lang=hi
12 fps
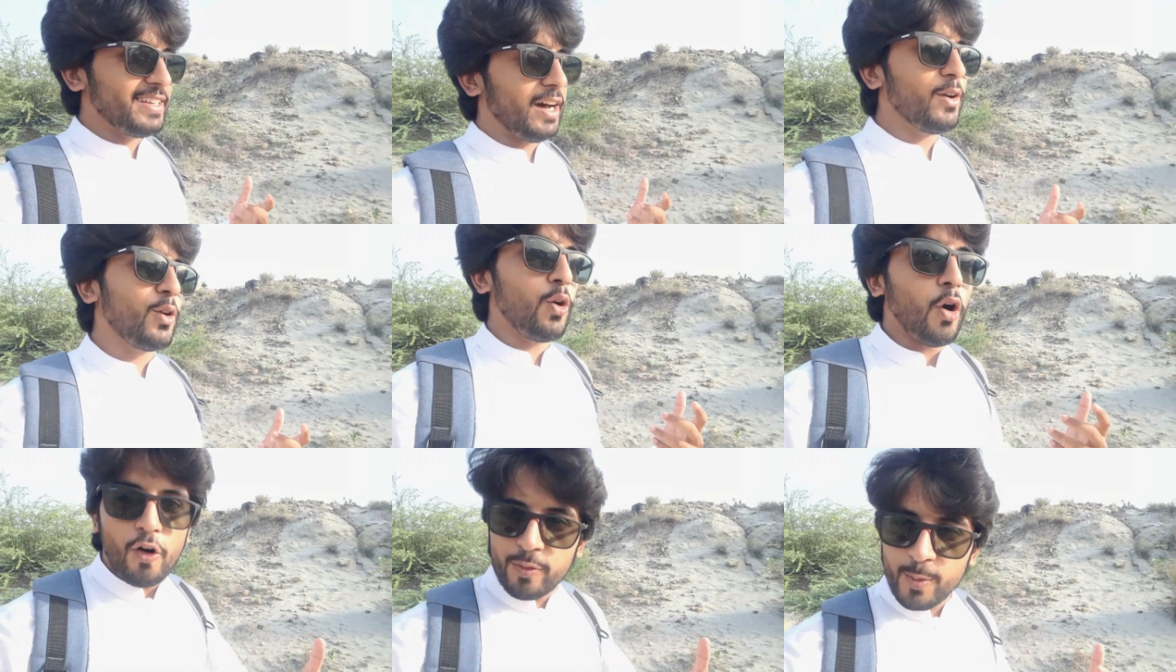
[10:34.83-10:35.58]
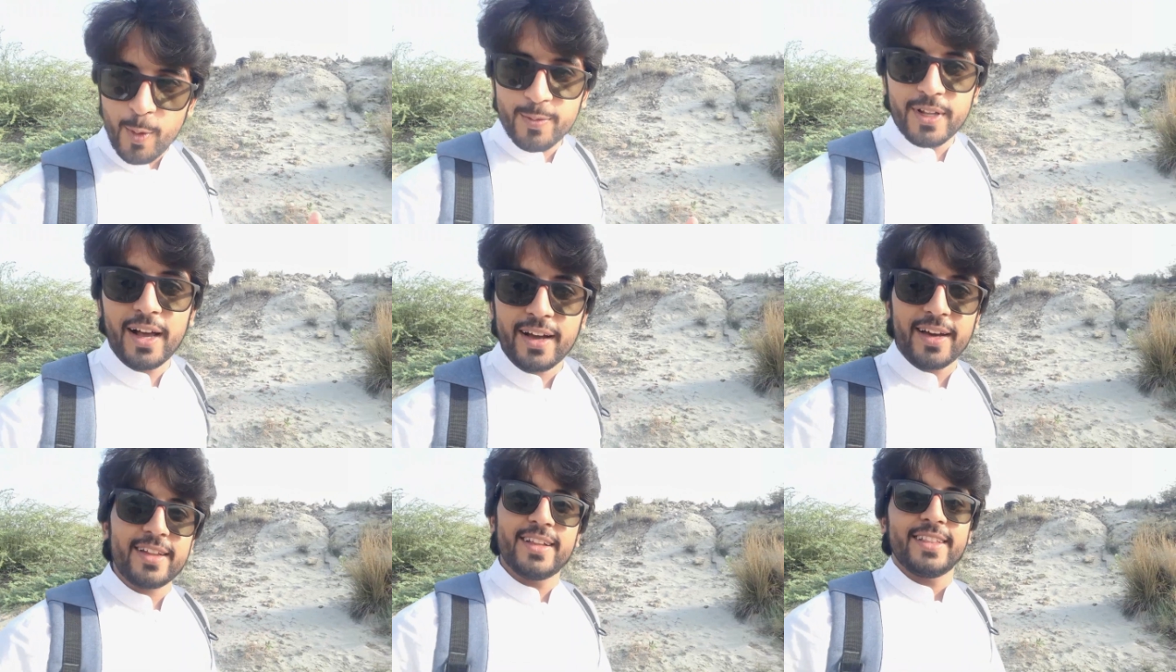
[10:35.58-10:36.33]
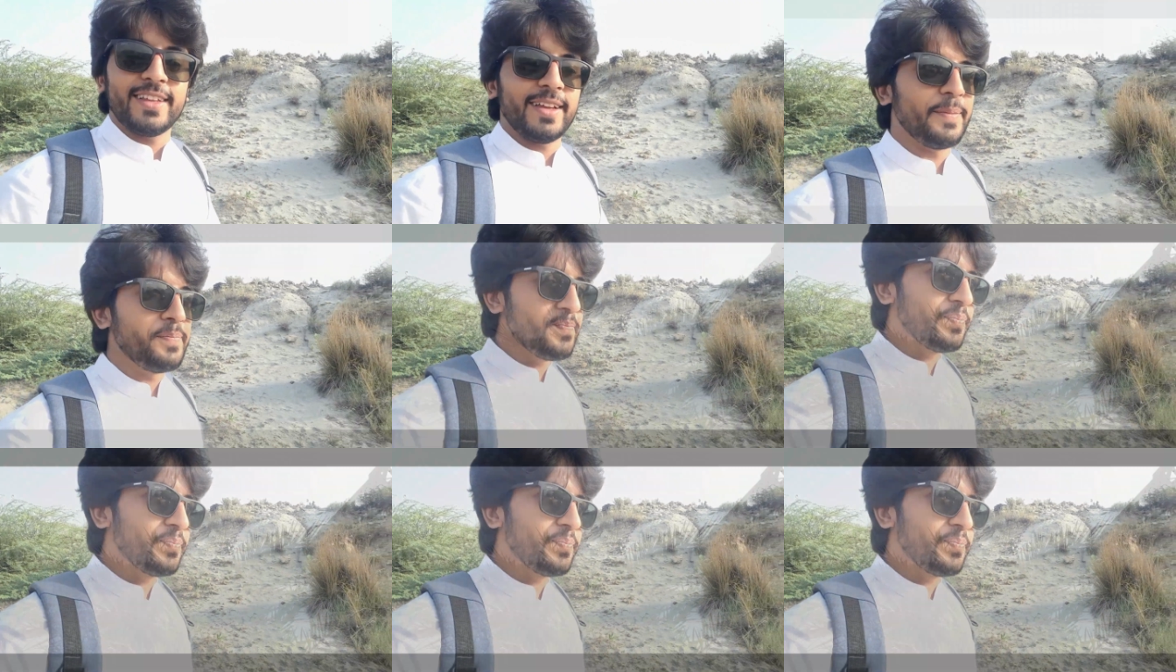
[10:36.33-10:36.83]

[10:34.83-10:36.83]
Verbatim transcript: इंसान को खौफ में मुबतला कर देती हैं